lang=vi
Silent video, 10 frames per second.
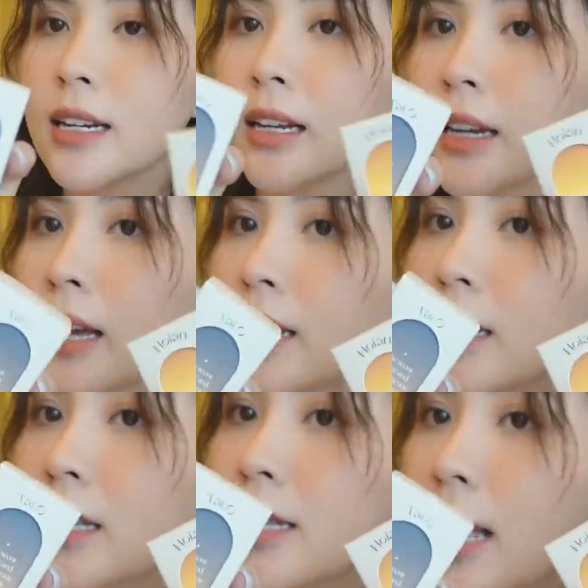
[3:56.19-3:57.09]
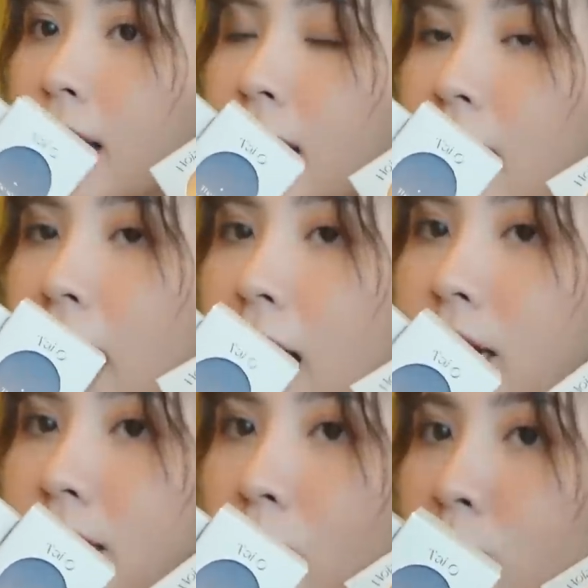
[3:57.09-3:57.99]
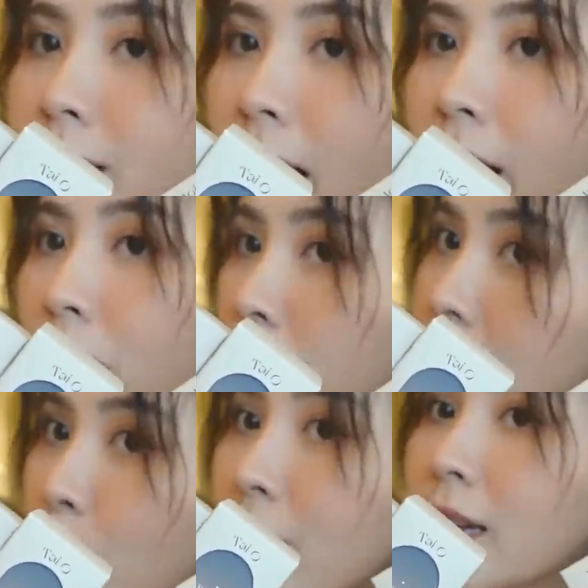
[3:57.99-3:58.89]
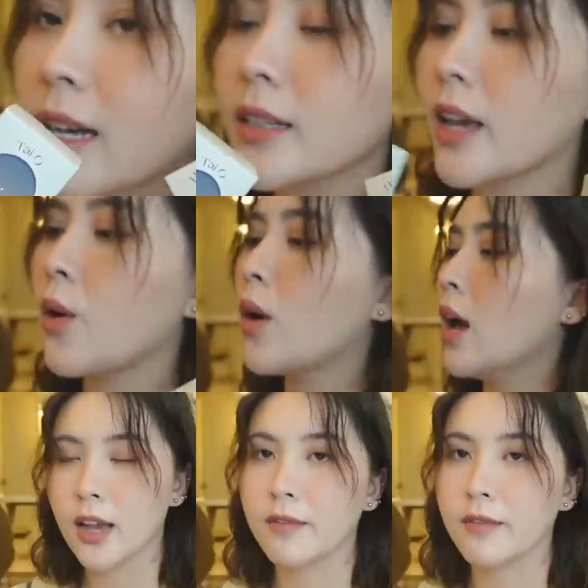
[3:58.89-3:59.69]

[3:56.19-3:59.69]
Lần này thì sẽ là 6 chai có 6 tên khác nhau